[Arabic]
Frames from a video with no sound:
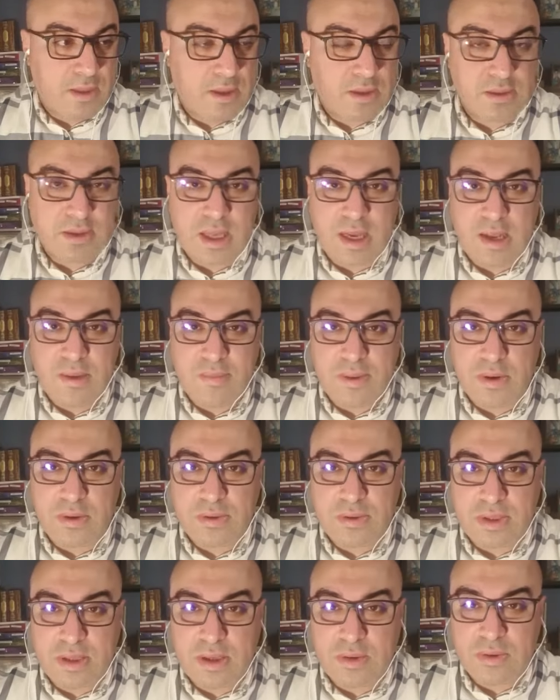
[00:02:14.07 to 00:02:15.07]
الطلبة
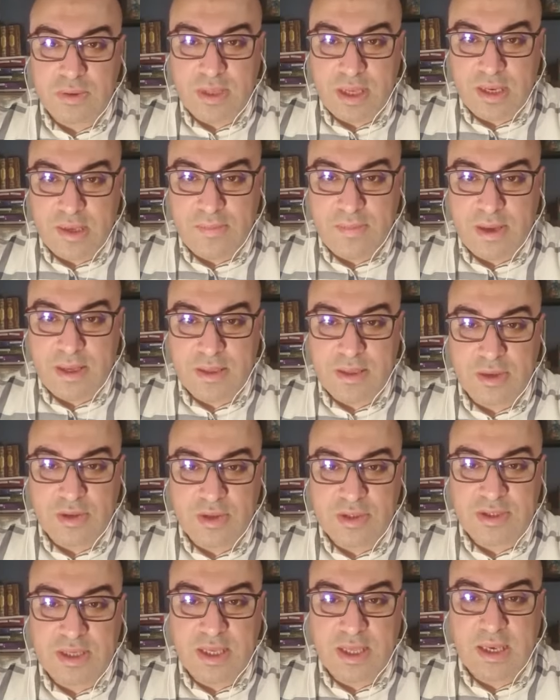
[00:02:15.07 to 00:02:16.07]
والطالبات
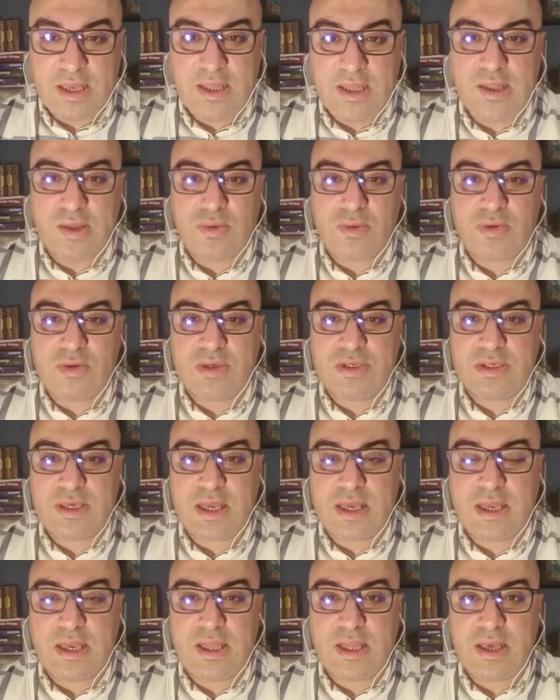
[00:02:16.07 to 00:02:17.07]
الجزائريين
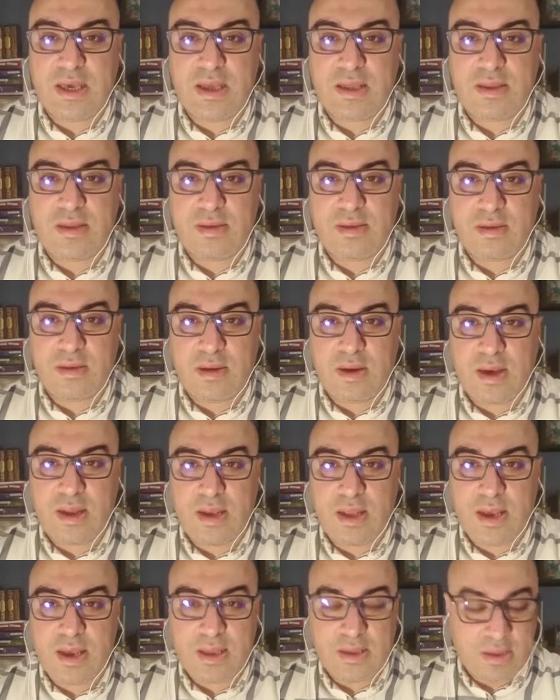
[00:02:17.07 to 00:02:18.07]
والجزائريات
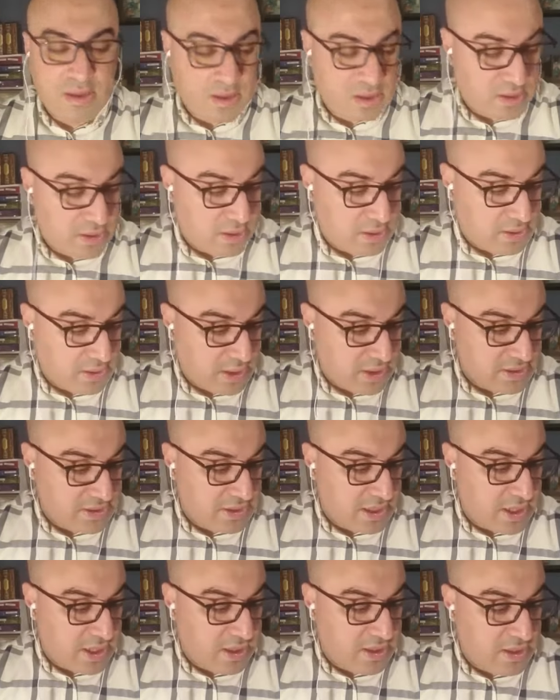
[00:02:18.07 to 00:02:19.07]
على هذا إطلاق
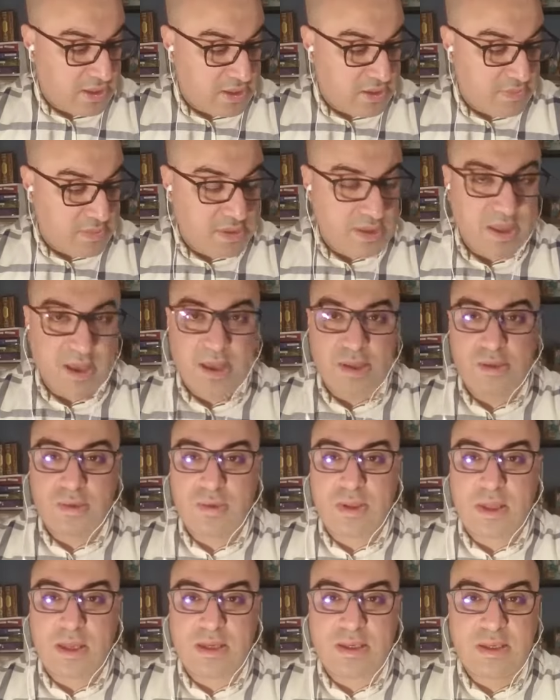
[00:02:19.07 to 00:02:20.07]
سراح نتمنى أن
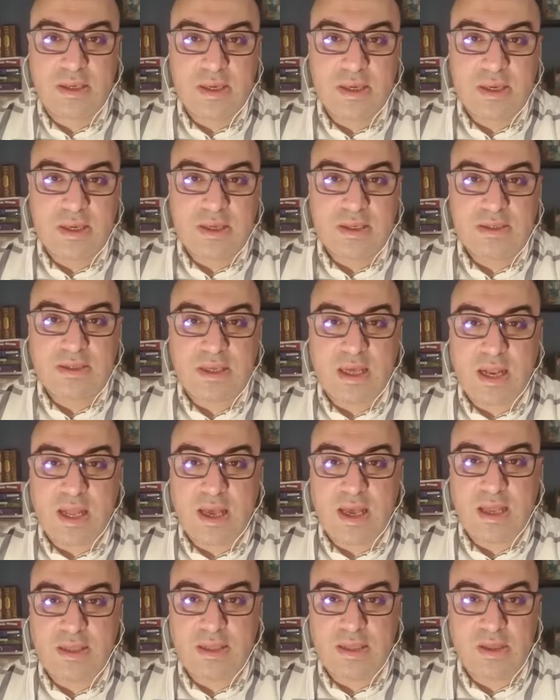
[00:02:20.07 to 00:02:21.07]
يطلق
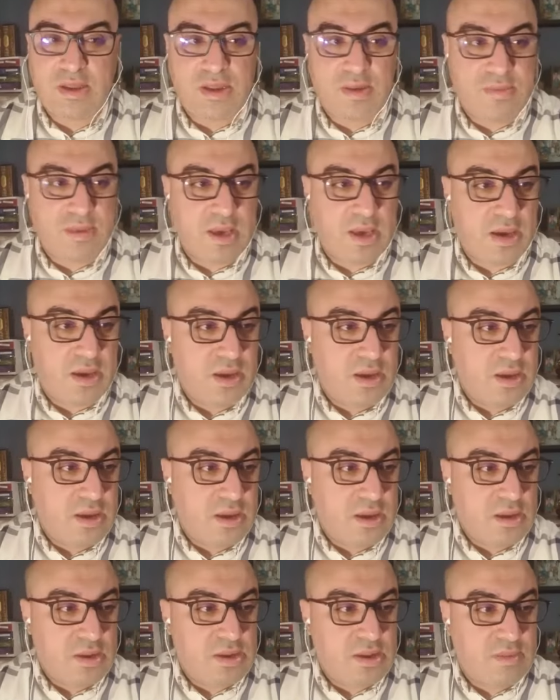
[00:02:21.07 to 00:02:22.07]
سراح لجميع
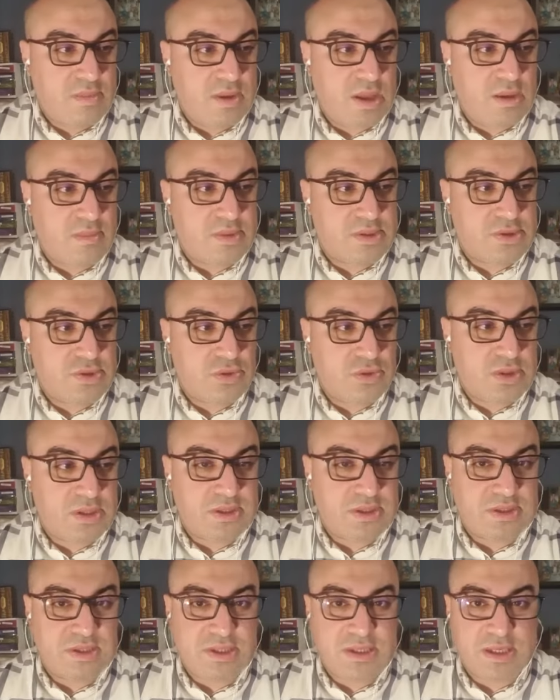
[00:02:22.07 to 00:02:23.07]
جميع المسجونين
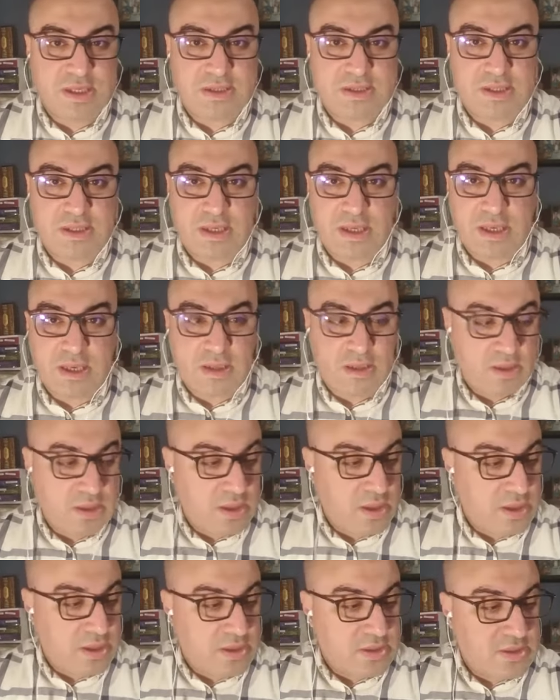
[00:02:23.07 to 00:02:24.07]
السياسيين
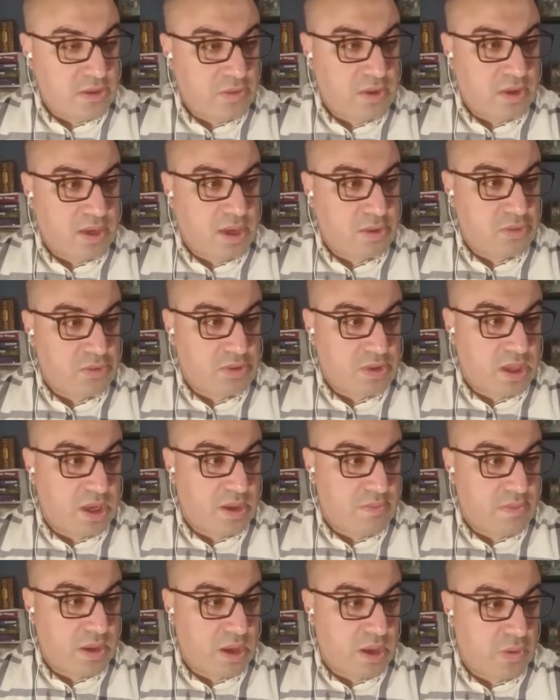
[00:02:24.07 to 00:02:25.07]
سواء كانوا
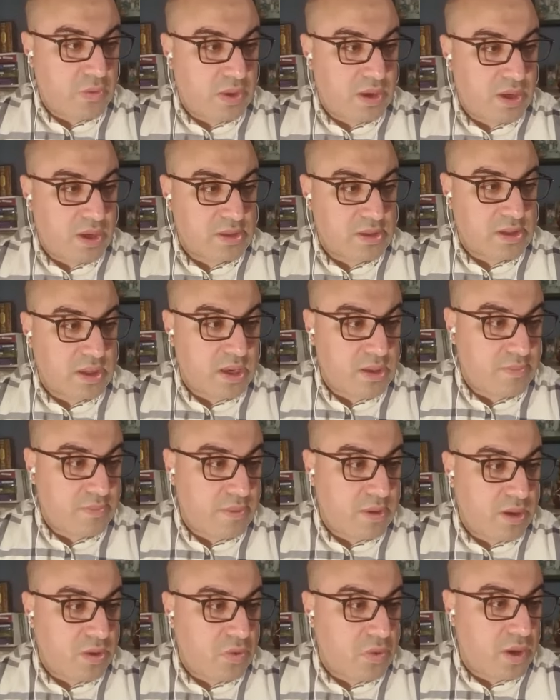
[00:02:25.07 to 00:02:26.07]
طلبة أو غير
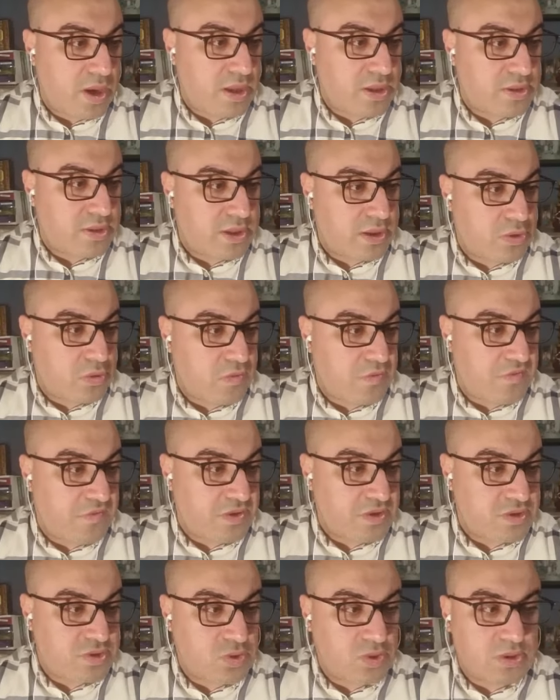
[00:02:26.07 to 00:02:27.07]
طلبة وأن تكف
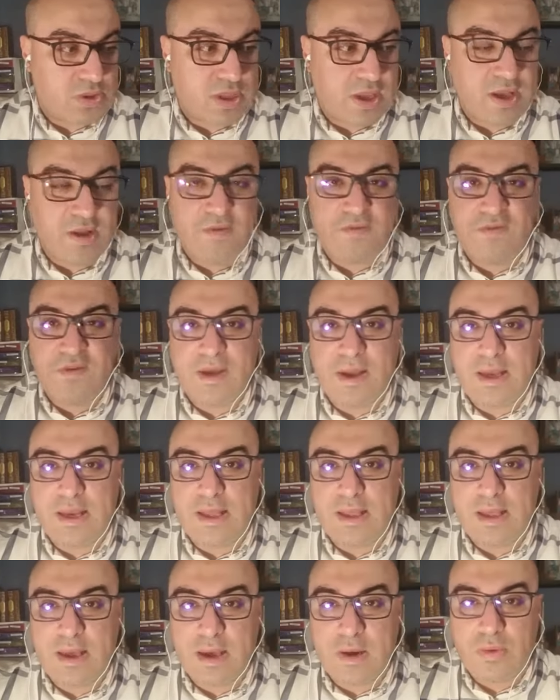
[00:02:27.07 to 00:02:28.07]
السلطة
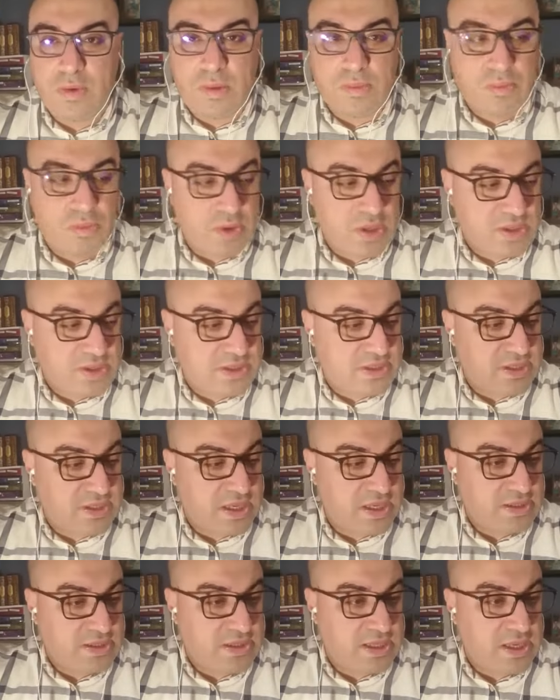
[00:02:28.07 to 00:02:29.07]
الفعلية والبوليس
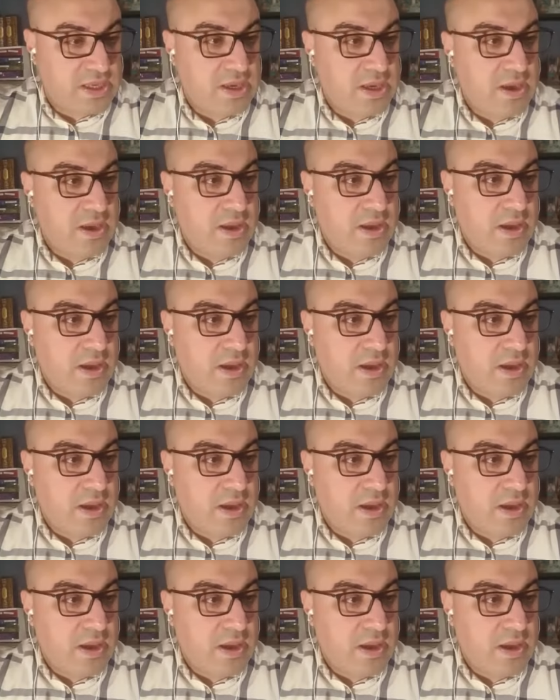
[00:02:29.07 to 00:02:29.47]
السياسي